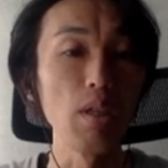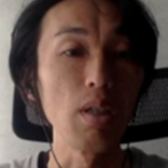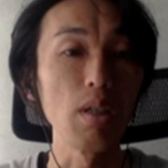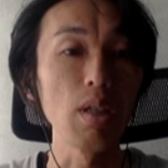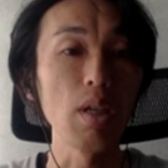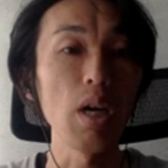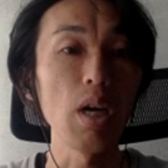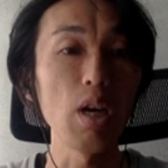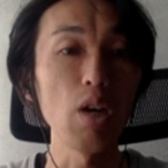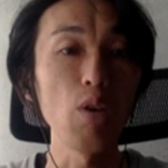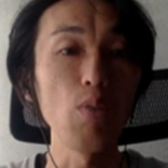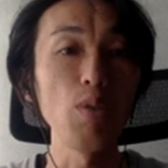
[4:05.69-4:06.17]

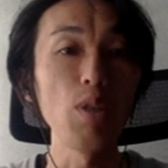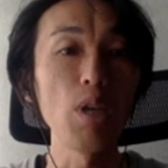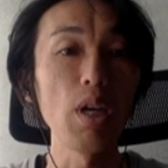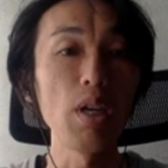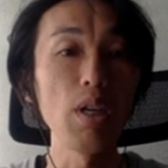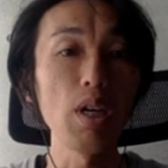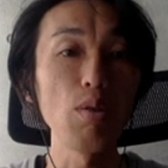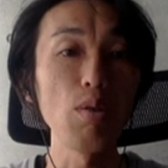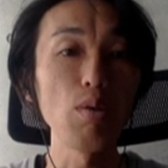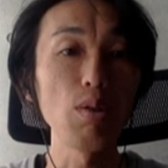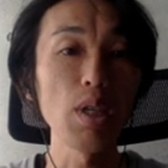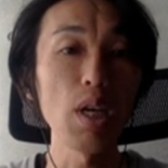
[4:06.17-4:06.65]
カーカの部隊
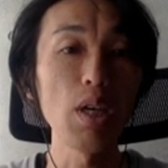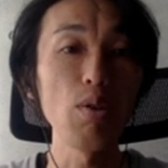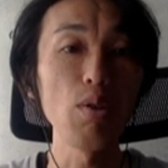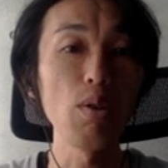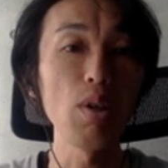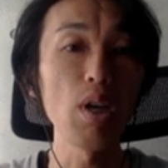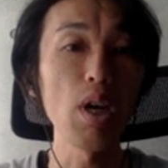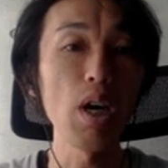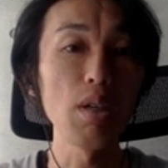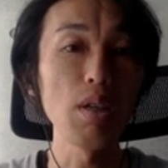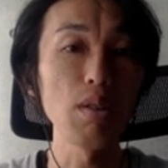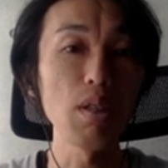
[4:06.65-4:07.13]
がフサイド
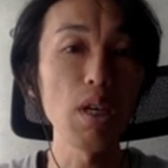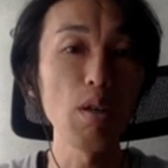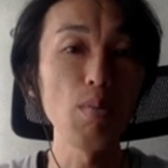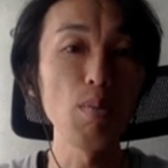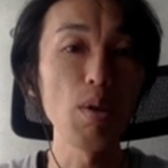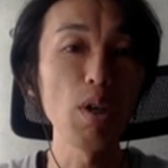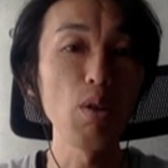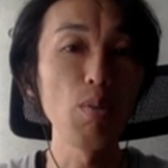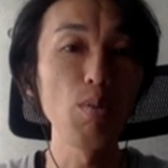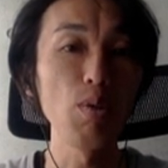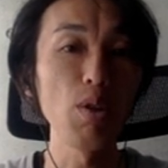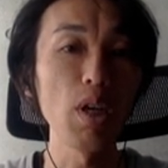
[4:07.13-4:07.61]
で
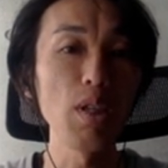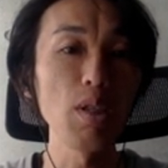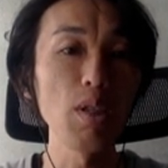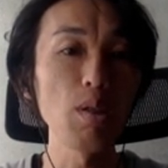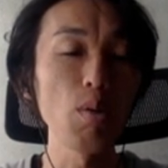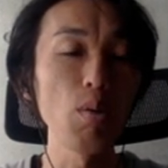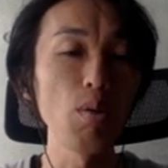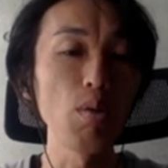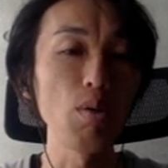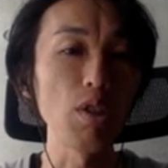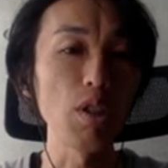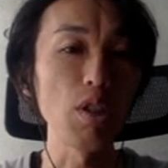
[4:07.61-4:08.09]
ザルマーの部隊に
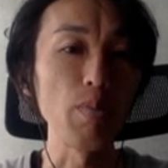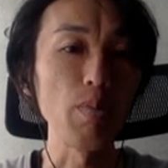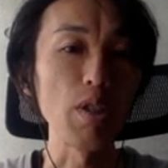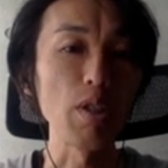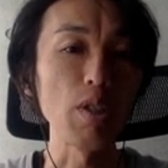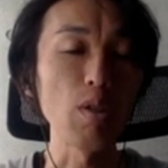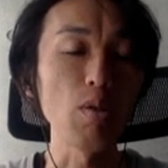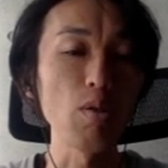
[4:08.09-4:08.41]
遭遇します。